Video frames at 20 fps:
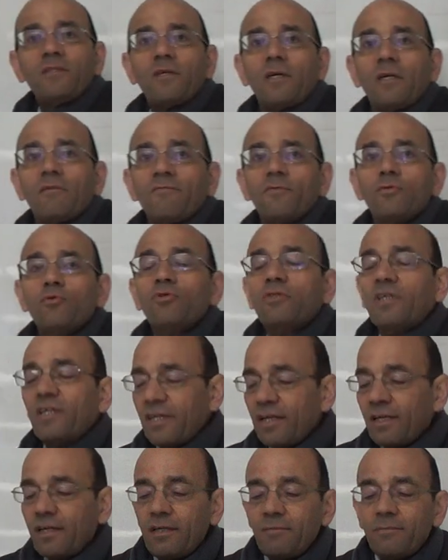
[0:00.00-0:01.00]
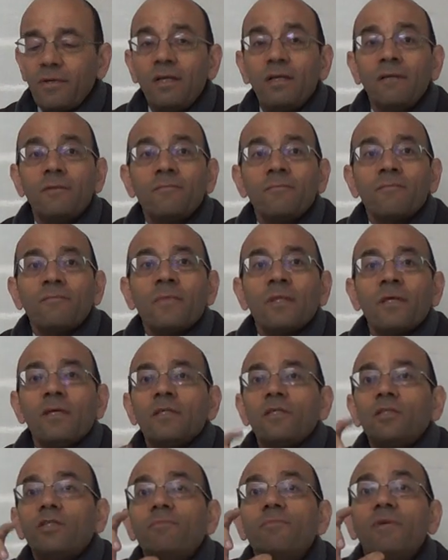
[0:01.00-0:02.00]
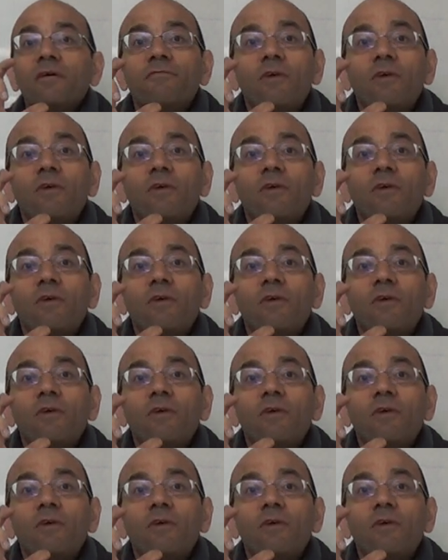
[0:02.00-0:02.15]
درايف شو اضطرينا نعمل جبنا